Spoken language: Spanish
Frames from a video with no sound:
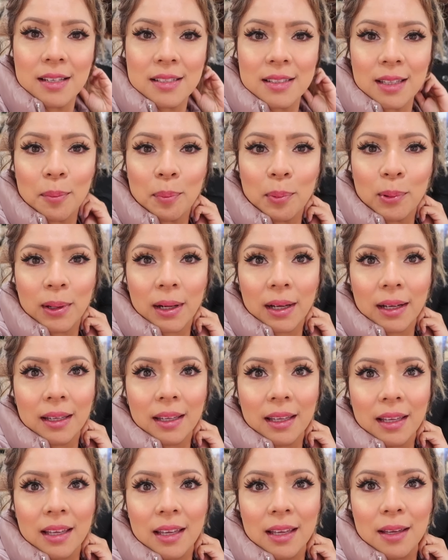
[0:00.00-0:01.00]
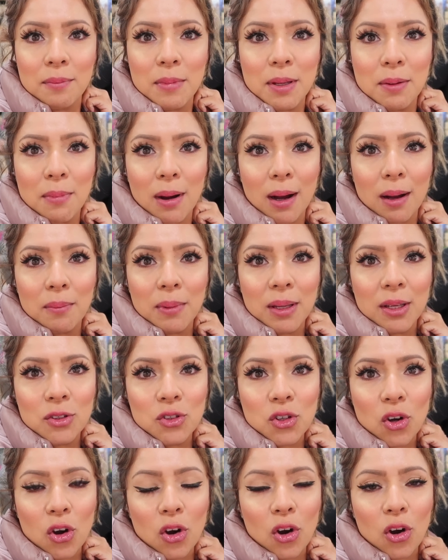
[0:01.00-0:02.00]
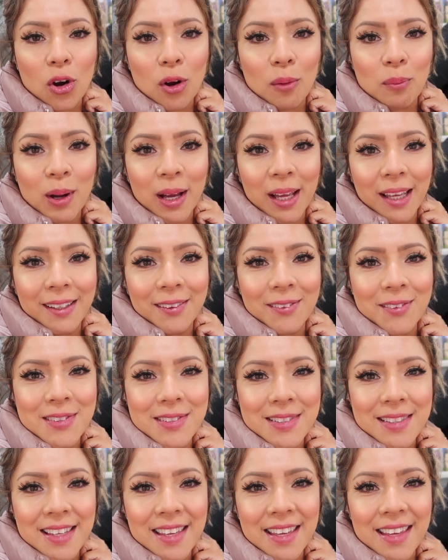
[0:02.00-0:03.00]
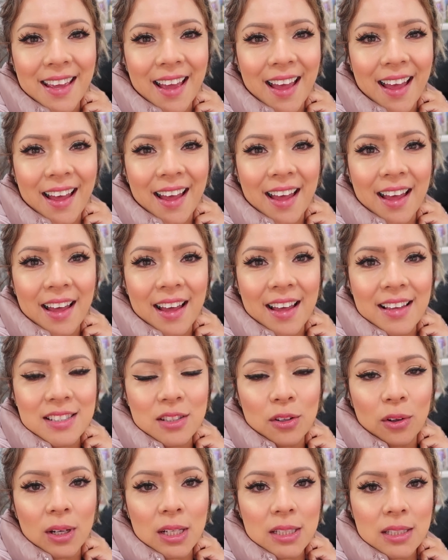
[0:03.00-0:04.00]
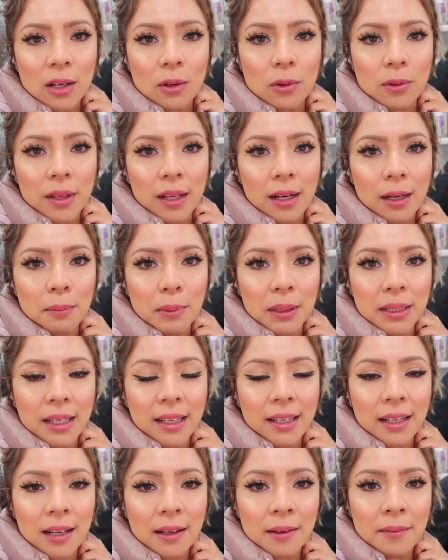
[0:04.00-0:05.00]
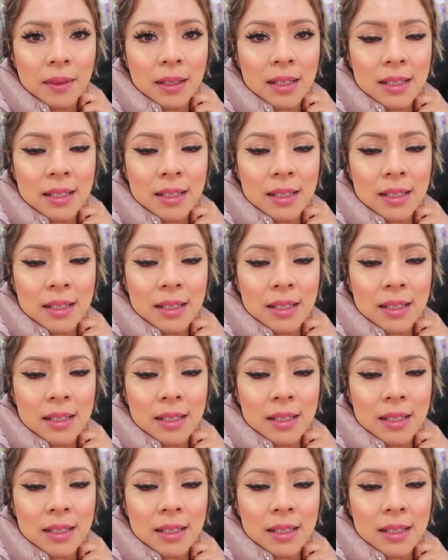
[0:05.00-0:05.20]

Está por aquí mi mami y yo. Buenos días. No la saludé en la mañana.